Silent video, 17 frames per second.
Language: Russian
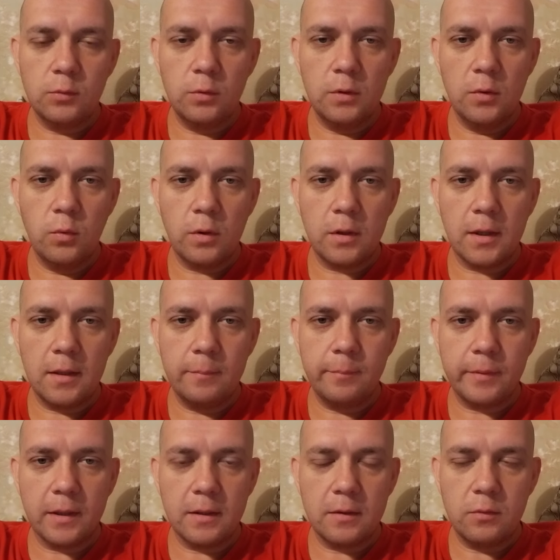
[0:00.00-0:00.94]
Тула
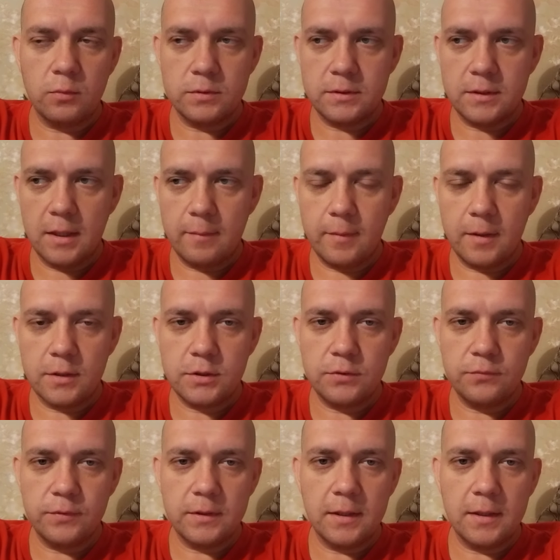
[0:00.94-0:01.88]
Урал, прогноз на
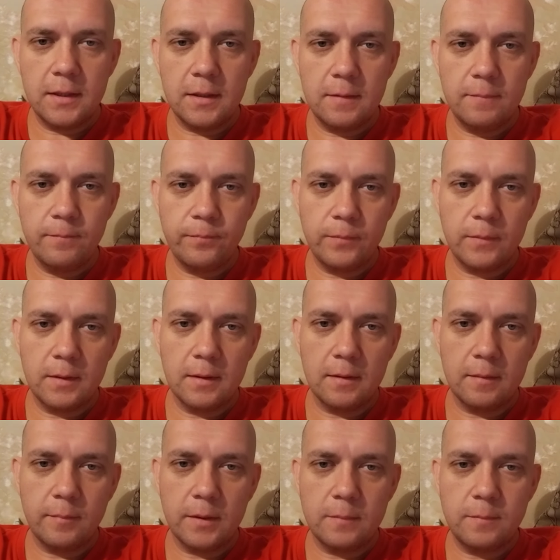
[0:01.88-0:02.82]
матч ФНЛ.
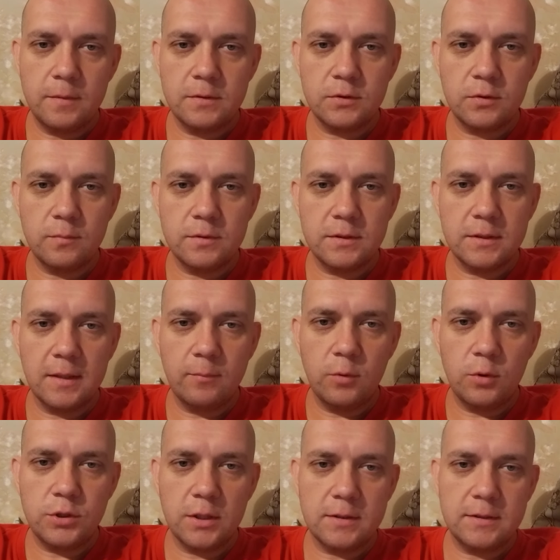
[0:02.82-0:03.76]
Подписываемся на
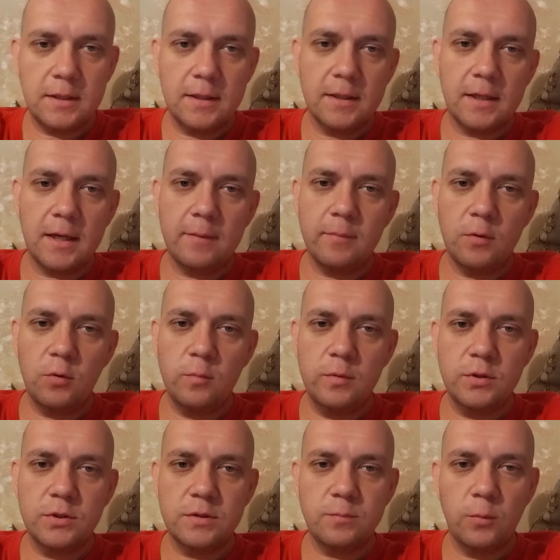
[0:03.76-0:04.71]
мой чат Телеграма,
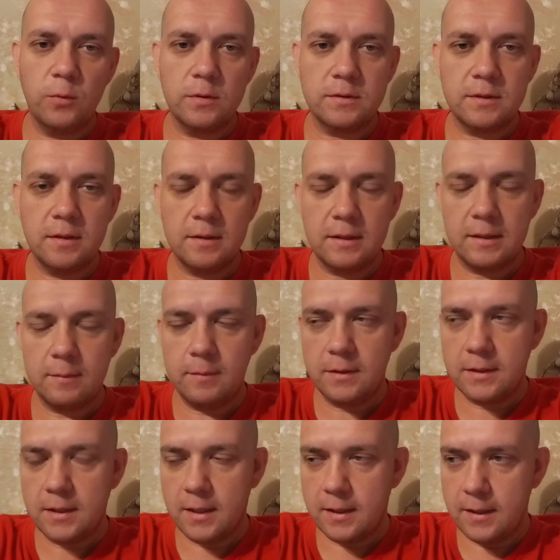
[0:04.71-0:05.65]
любящий спорт, ссылка,
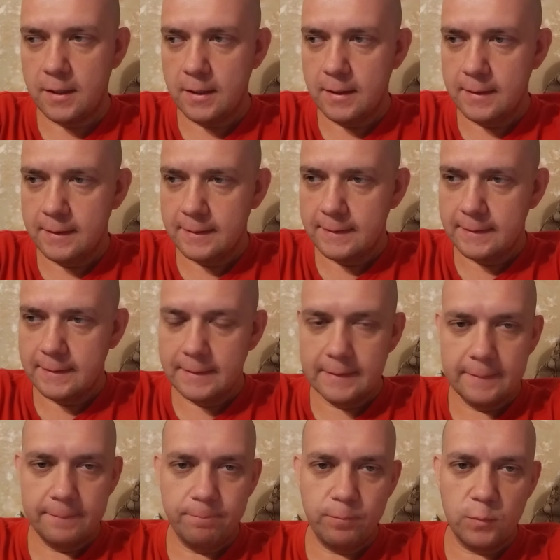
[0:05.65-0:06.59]
комментарий.
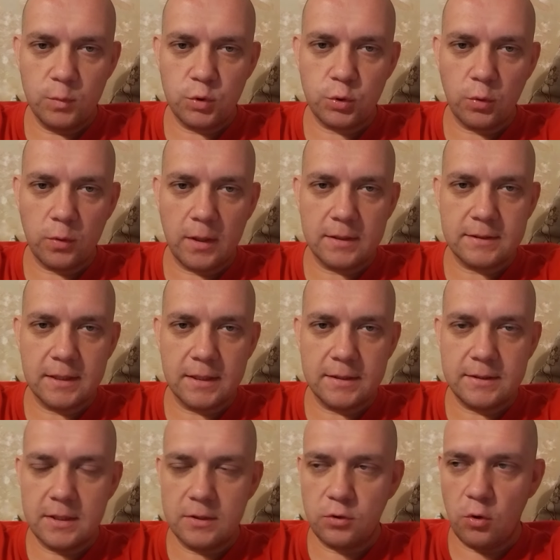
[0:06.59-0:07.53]
Ну, что
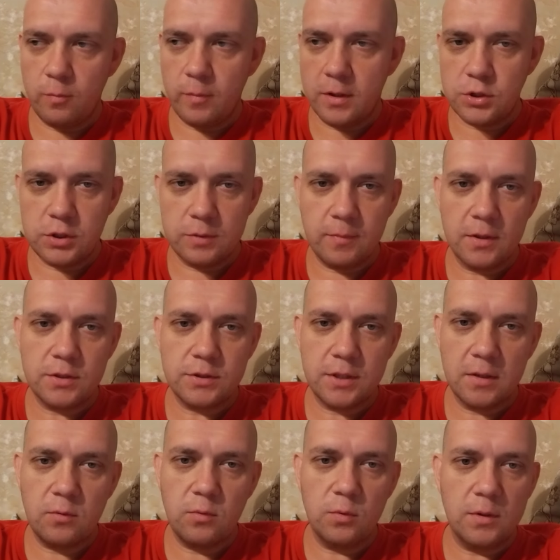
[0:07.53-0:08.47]
касается этого матча, матч
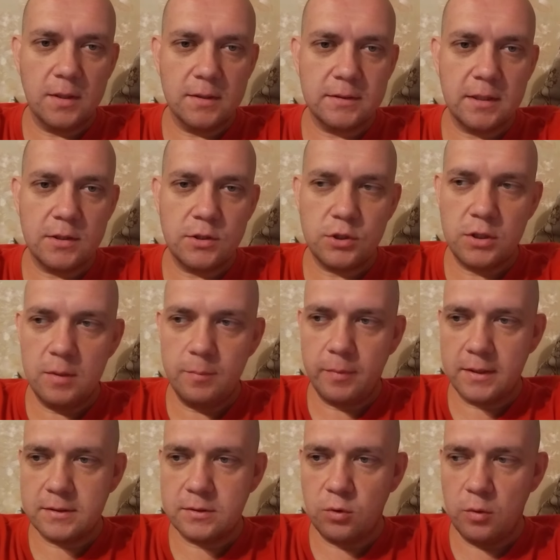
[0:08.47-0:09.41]
такой достаточно
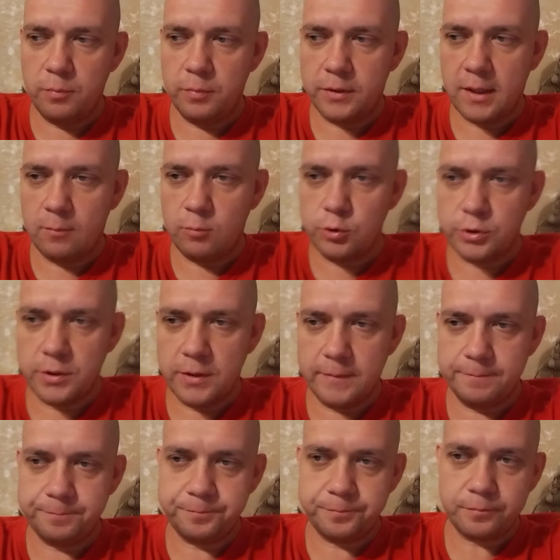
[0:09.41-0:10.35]
непростой, потому
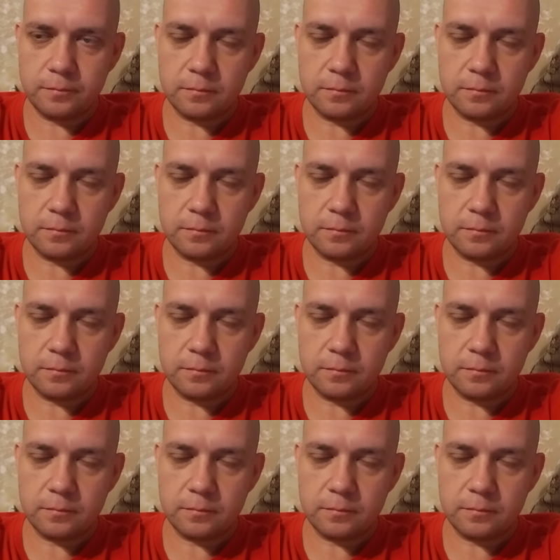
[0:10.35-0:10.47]
что